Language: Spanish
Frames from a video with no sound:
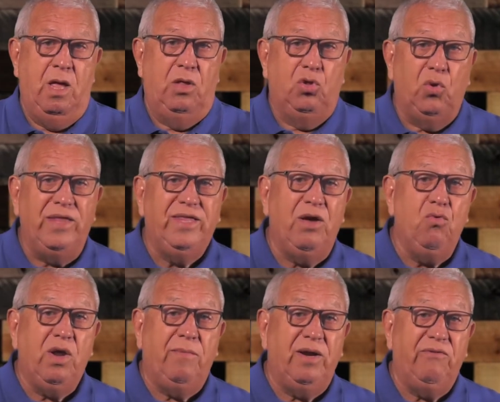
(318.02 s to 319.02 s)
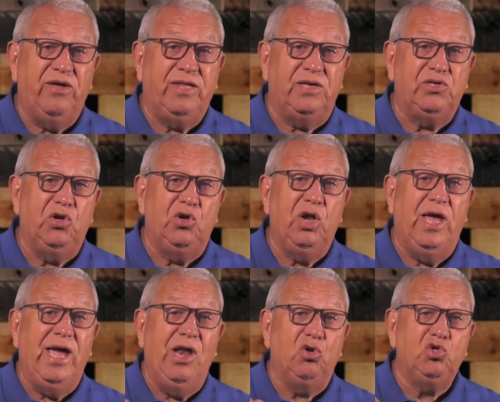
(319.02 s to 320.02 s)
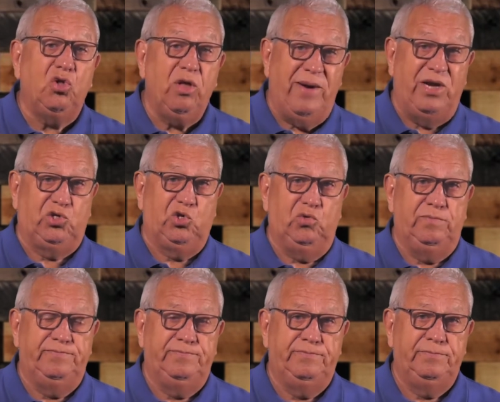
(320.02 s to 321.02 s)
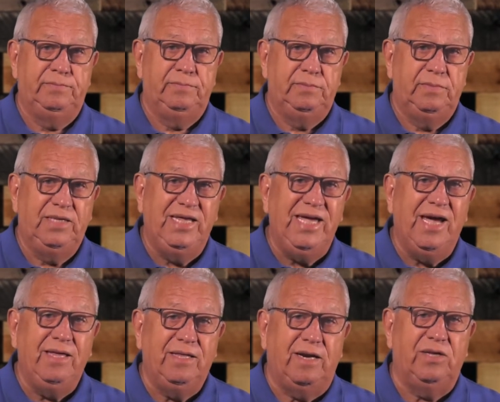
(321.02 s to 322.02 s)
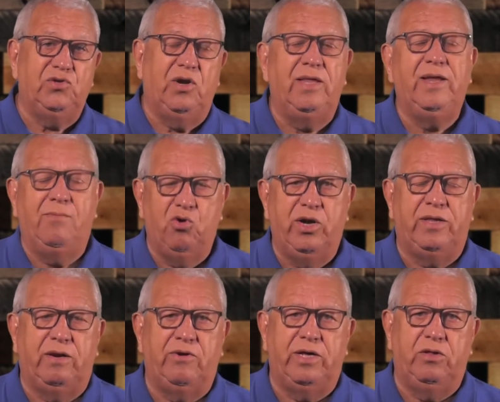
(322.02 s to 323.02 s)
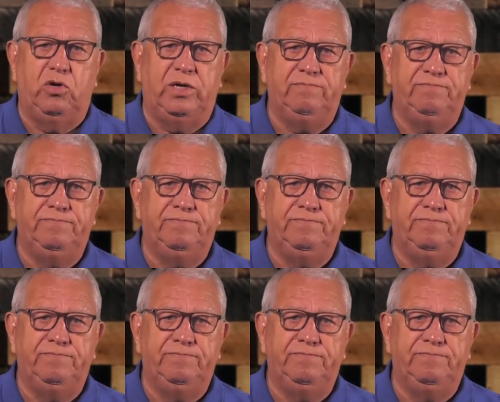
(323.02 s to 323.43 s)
Durante una manifestación el 8 de marzo, Día Internacional de la Mujer Trabajadora.